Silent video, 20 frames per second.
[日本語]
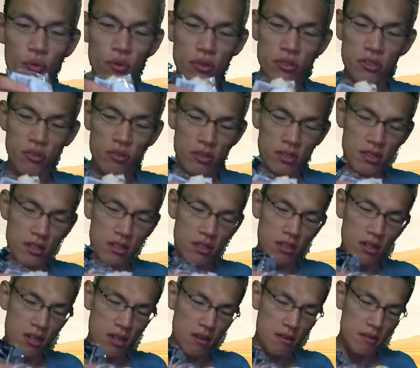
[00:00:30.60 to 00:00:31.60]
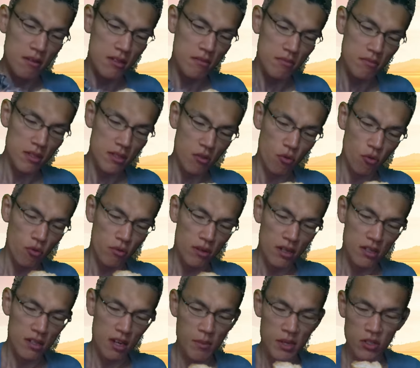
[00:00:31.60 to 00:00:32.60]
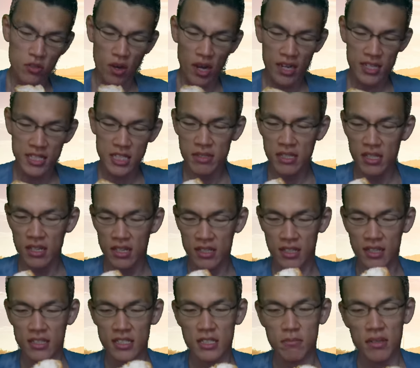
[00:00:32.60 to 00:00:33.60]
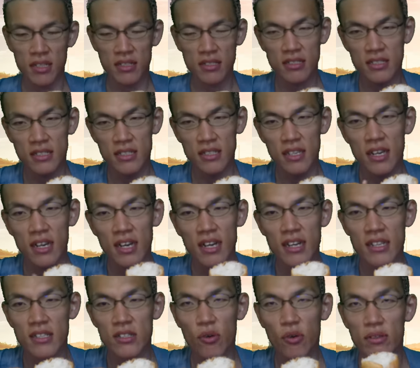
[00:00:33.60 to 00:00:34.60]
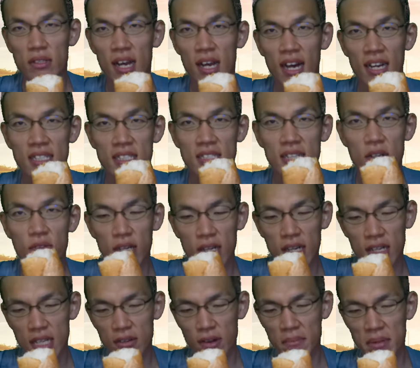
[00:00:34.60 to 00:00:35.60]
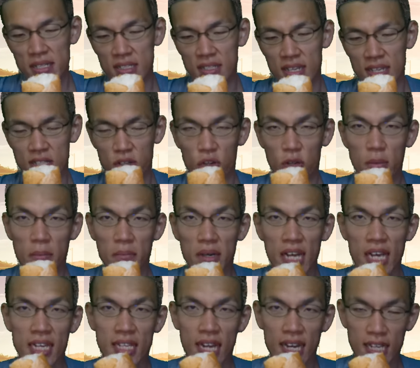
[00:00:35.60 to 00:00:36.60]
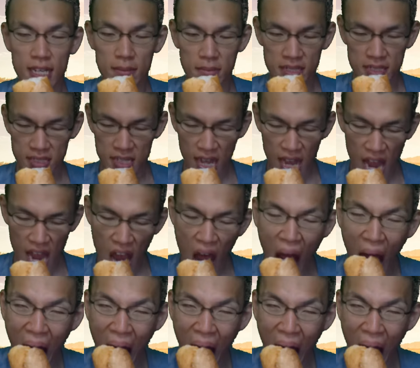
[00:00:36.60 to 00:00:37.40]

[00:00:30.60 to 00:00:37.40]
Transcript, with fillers: いうのを食べるの初めてな気がします。どんな味なのかなでは、まずそのままでいただきますね。